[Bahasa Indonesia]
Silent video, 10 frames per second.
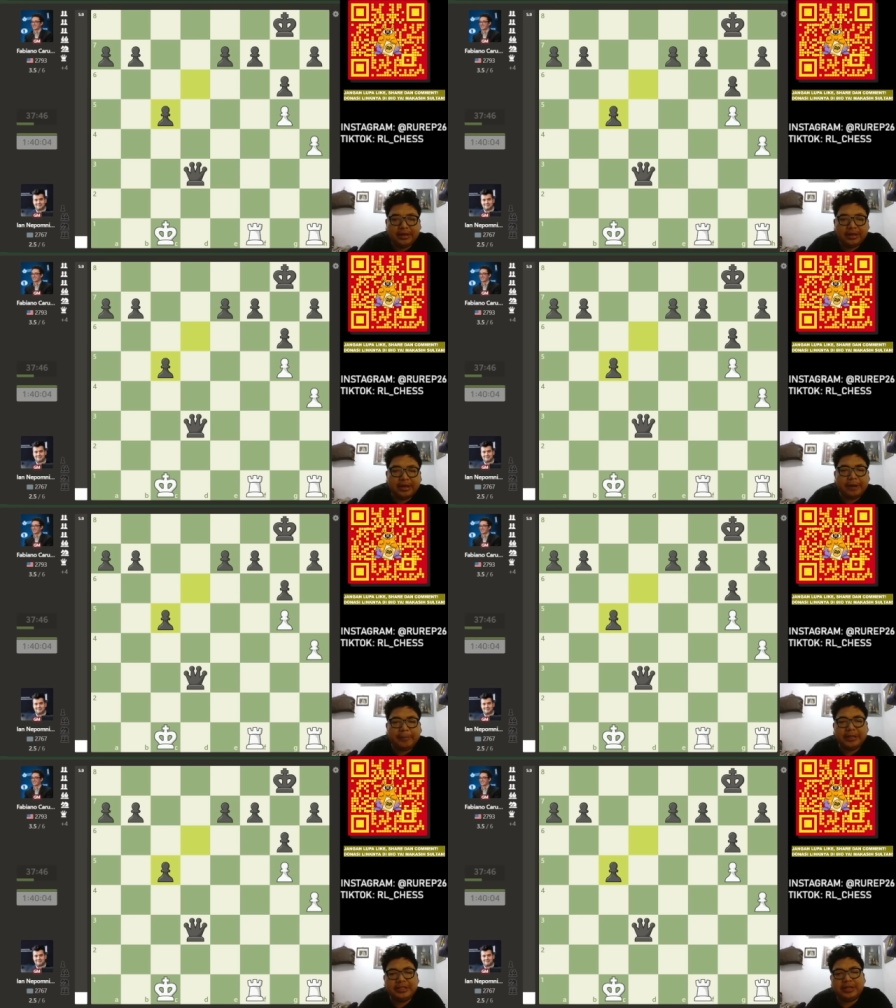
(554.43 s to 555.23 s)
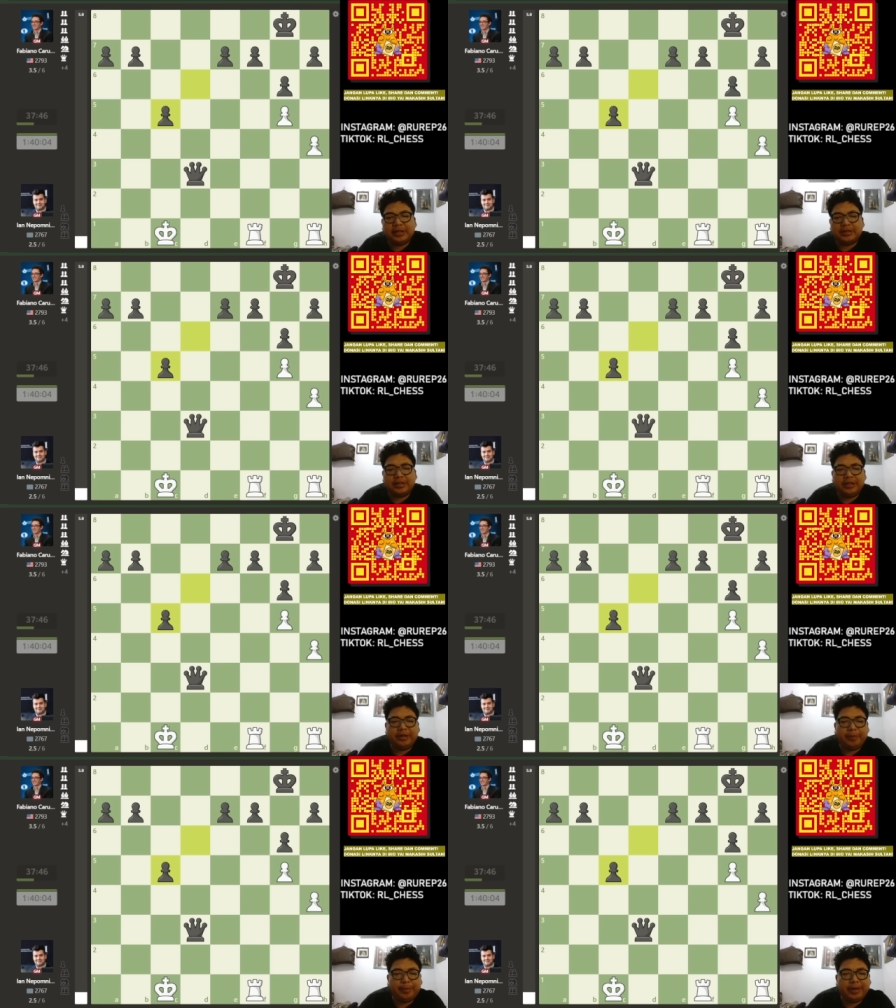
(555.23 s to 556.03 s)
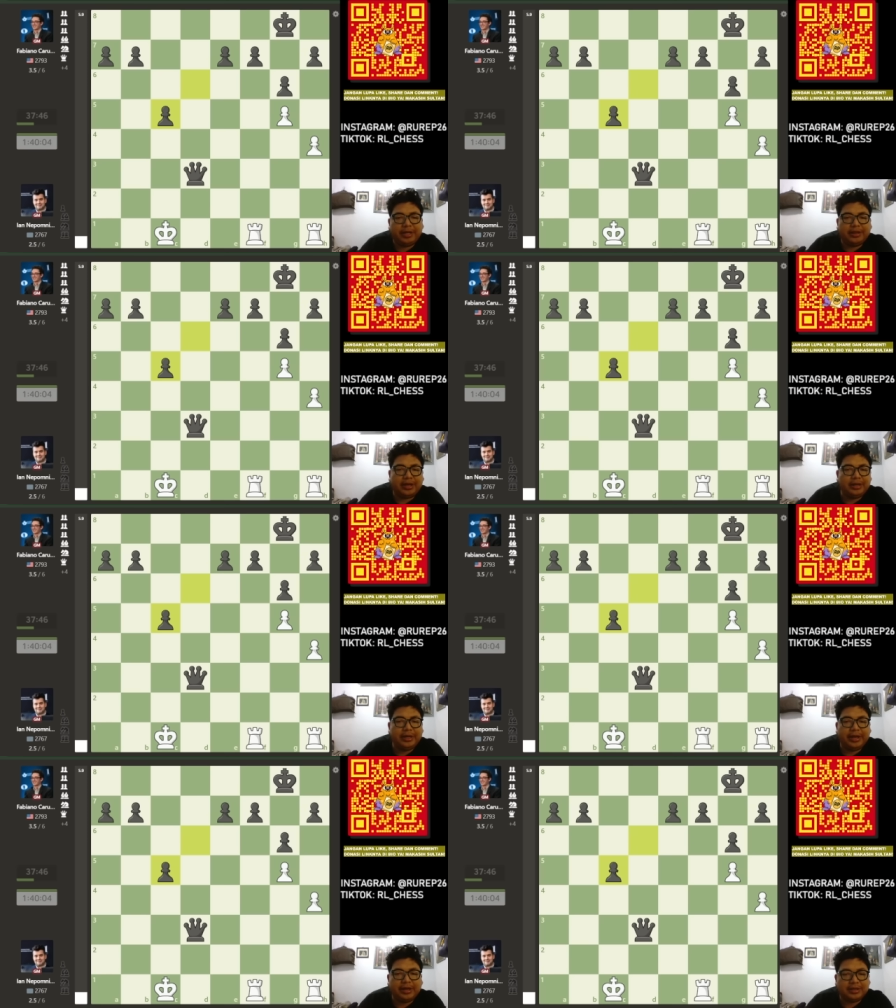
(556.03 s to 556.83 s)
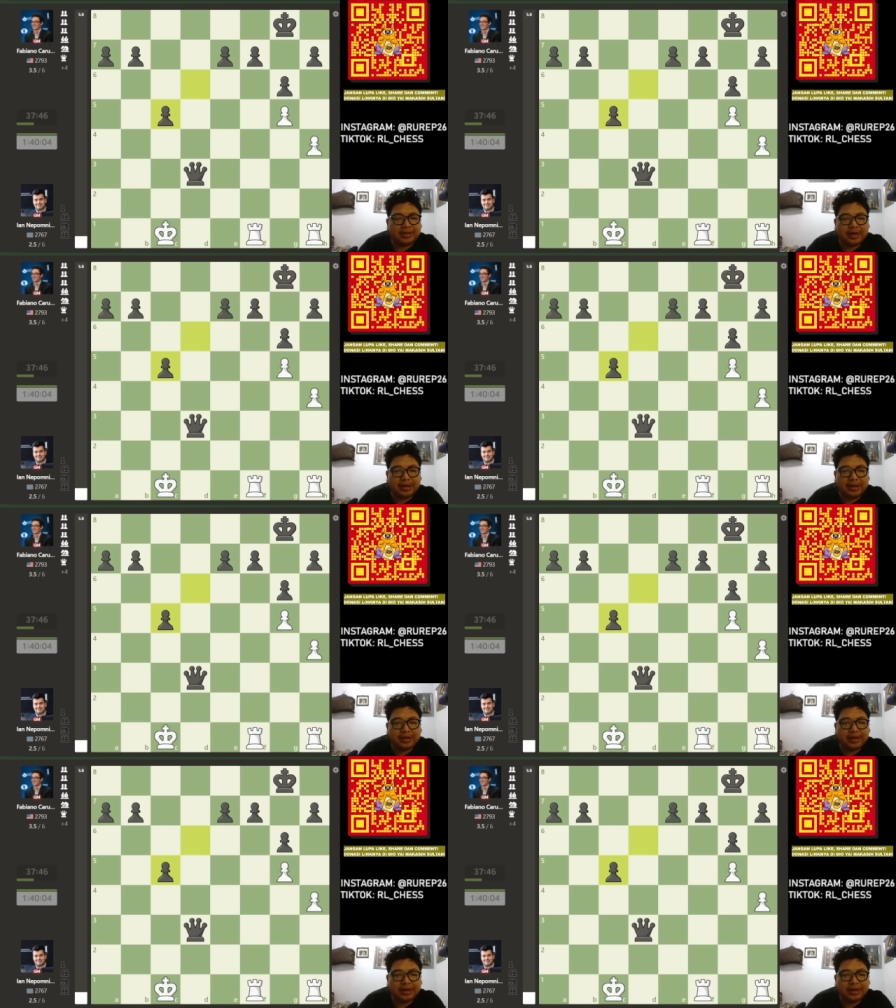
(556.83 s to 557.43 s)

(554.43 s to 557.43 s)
Kenapa jarang terjadi permainan tal di era sekarang?